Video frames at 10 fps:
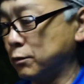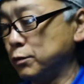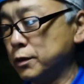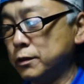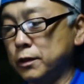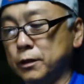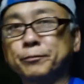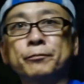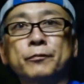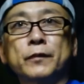これね、
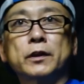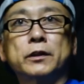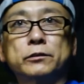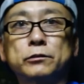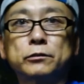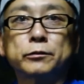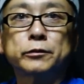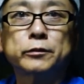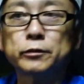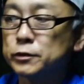あのー、
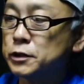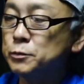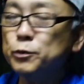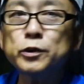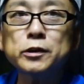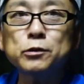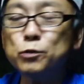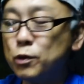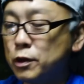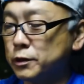絞りが
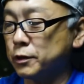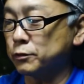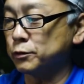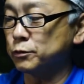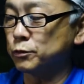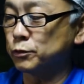動かないという